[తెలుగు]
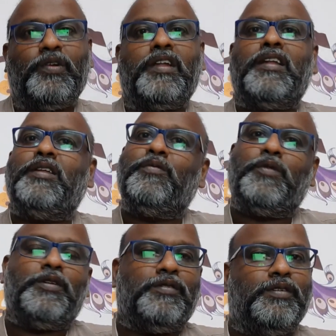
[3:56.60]
ఉన్నారు అనేది
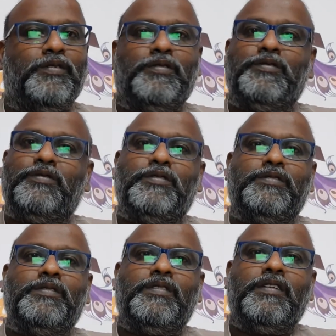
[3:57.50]
మనం దీంట్లో
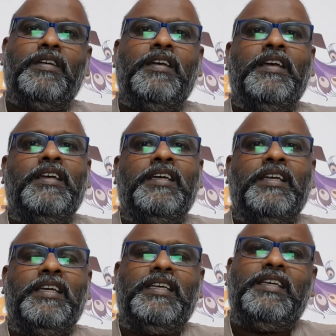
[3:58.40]
చూడవచ్చు
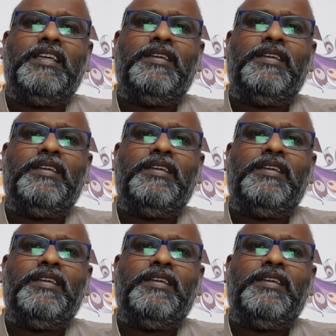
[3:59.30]
ఈ